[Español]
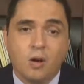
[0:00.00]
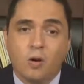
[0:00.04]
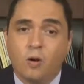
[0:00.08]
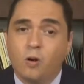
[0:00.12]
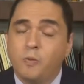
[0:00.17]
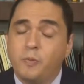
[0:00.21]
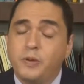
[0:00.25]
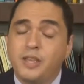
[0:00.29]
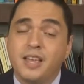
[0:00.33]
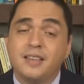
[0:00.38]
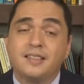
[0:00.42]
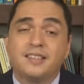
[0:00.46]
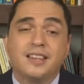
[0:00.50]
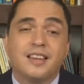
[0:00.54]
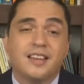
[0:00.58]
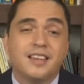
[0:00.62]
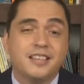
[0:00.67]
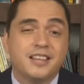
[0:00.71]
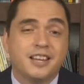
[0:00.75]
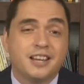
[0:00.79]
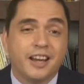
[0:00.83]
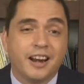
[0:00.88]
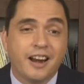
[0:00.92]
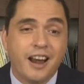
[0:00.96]
Olvídense
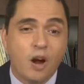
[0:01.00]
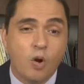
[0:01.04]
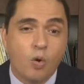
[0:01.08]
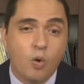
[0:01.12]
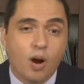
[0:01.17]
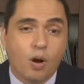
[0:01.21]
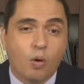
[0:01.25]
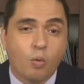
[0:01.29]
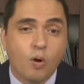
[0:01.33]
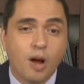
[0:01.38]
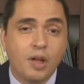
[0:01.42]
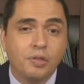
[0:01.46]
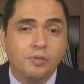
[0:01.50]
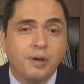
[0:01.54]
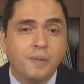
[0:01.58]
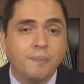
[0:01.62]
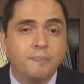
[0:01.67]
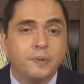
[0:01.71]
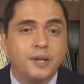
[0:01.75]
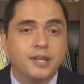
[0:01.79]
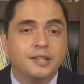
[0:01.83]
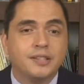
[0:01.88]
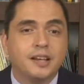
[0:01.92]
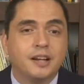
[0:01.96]
de Nicaragua, ¿cuándo
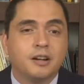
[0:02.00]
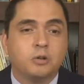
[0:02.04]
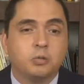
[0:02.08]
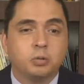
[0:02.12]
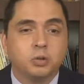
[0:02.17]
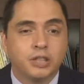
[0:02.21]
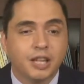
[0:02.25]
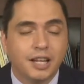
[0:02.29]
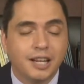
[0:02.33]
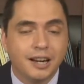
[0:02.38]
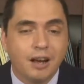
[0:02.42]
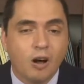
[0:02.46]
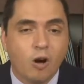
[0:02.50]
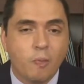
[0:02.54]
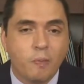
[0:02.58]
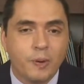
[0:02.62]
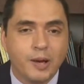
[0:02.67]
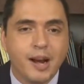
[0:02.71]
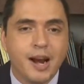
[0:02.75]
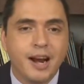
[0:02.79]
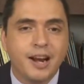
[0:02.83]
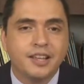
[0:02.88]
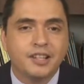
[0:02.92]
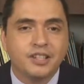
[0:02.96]
empieza Cutel a
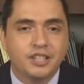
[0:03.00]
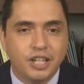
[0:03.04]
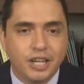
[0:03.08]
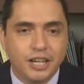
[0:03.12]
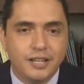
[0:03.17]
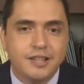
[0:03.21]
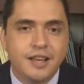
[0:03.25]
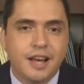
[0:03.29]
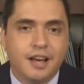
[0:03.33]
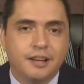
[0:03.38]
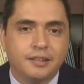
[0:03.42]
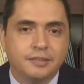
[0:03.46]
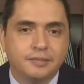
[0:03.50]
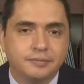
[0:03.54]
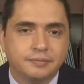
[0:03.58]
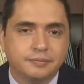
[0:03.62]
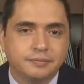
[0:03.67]
operar en China?